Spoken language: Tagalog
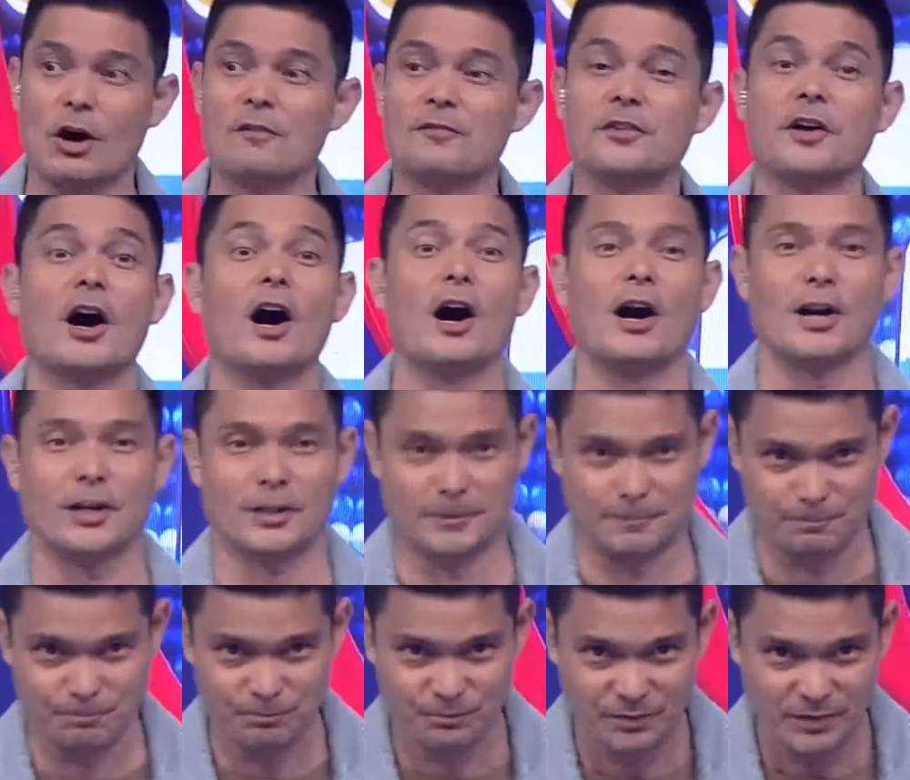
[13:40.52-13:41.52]
of the Heart.
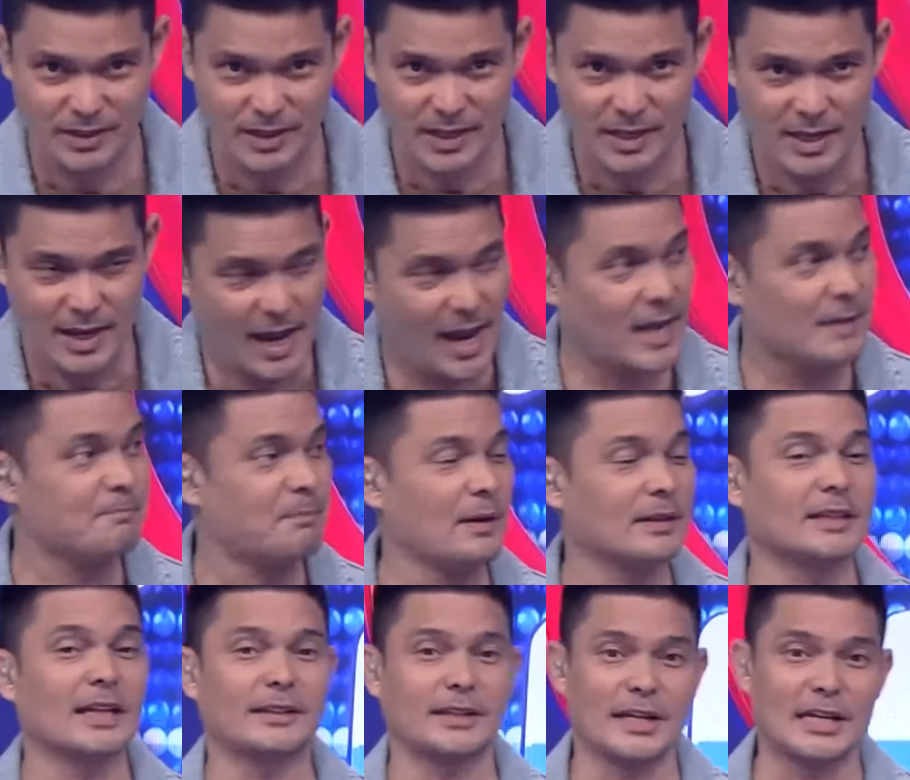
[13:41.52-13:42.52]
At
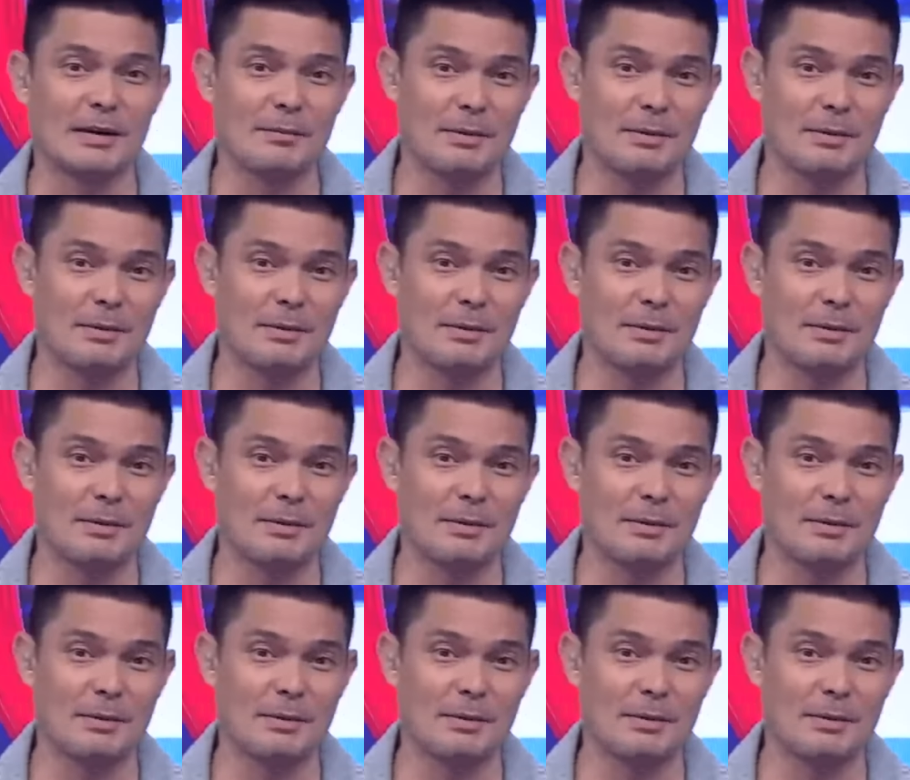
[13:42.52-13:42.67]
pagdating